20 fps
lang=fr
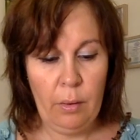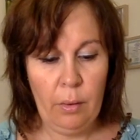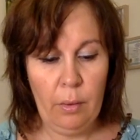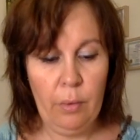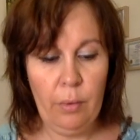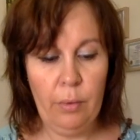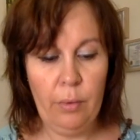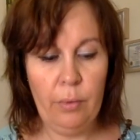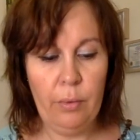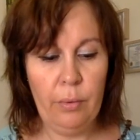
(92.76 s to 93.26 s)

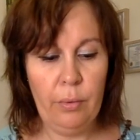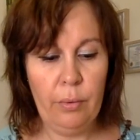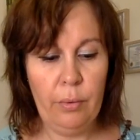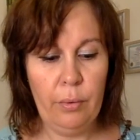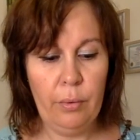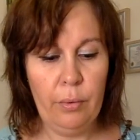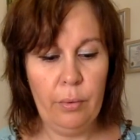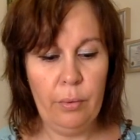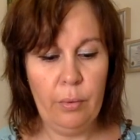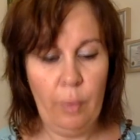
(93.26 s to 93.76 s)

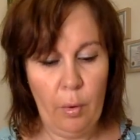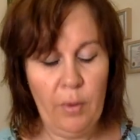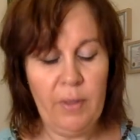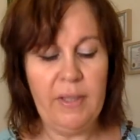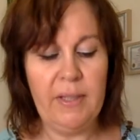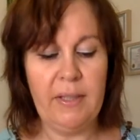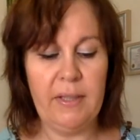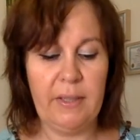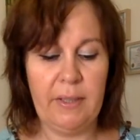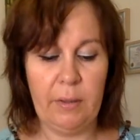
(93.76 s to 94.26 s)
Euh, ok,
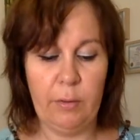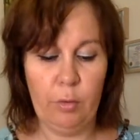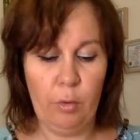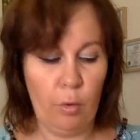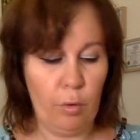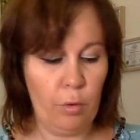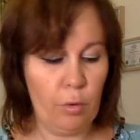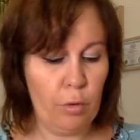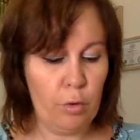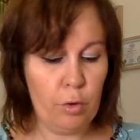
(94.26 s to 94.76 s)

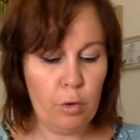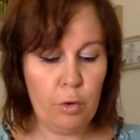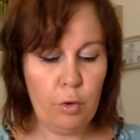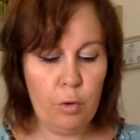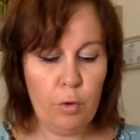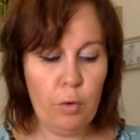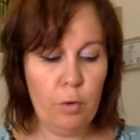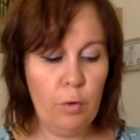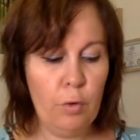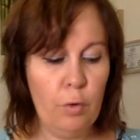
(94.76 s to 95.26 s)
donc
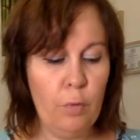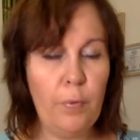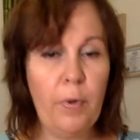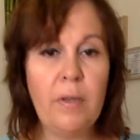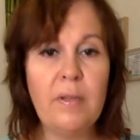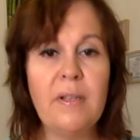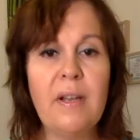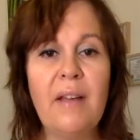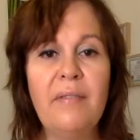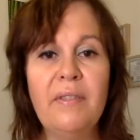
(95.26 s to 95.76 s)
je
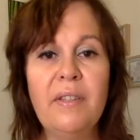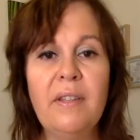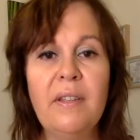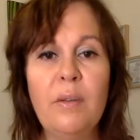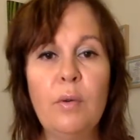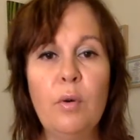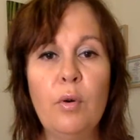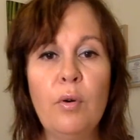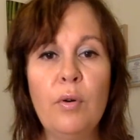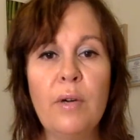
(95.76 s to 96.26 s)
pose la
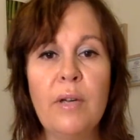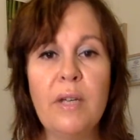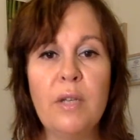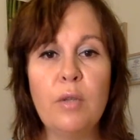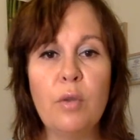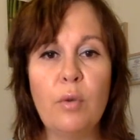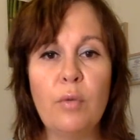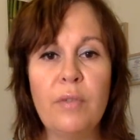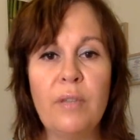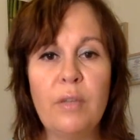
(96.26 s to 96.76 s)
vidéo et
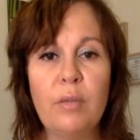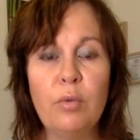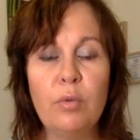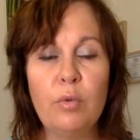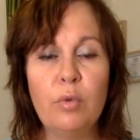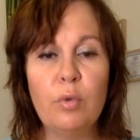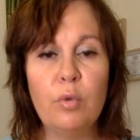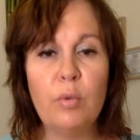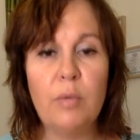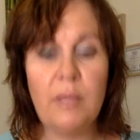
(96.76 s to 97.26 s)
je reviens tout
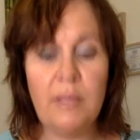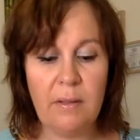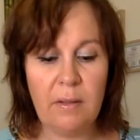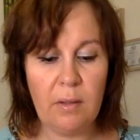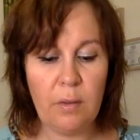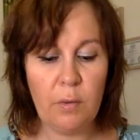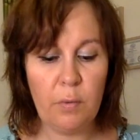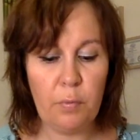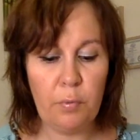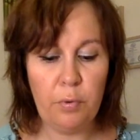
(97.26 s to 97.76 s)
de
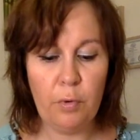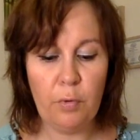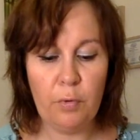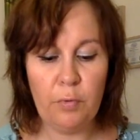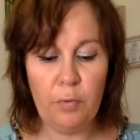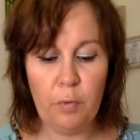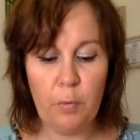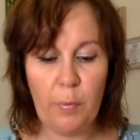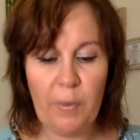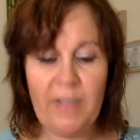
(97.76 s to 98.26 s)
suite pour
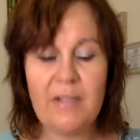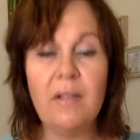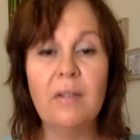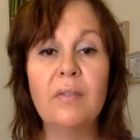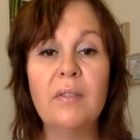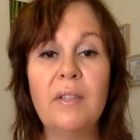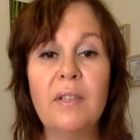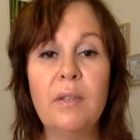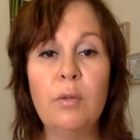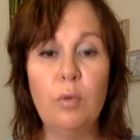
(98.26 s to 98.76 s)
vous
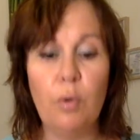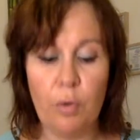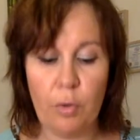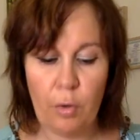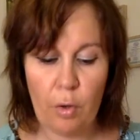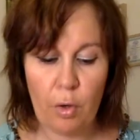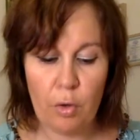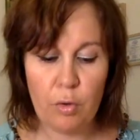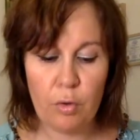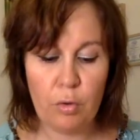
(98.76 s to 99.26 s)
présenter donc
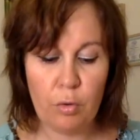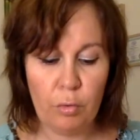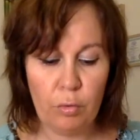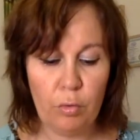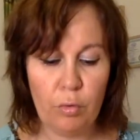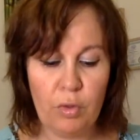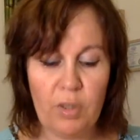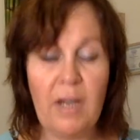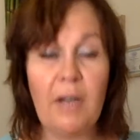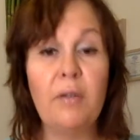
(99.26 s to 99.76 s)
un jeu
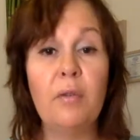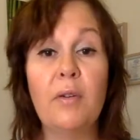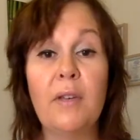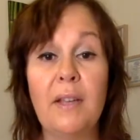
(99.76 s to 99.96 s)
de chaque